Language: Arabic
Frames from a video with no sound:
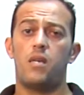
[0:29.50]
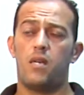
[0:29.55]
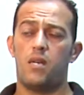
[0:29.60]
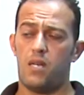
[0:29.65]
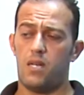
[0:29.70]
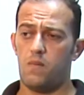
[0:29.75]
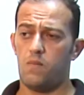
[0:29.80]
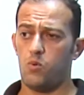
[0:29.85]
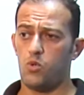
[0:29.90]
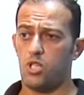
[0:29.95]

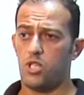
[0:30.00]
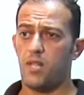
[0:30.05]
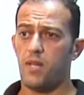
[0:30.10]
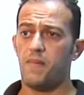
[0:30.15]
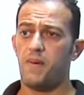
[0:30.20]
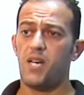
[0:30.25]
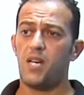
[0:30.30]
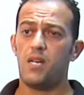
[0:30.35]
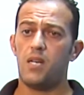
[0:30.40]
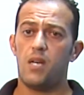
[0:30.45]

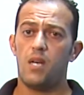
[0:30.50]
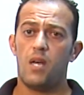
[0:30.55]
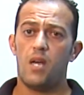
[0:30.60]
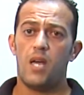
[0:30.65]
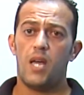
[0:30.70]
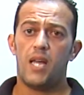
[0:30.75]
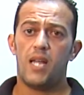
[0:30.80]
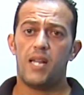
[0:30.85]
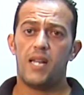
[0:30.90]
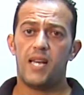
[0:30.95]
للمجتمع
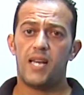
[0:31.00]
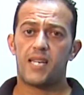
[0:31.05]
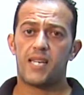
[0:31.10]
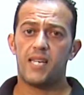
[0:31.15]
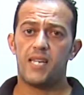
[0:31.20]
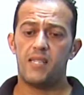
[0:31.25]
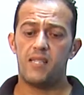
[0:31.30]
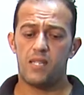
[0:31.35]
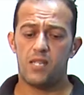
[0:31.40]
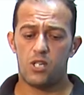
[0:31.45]

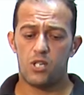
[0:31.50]
لكن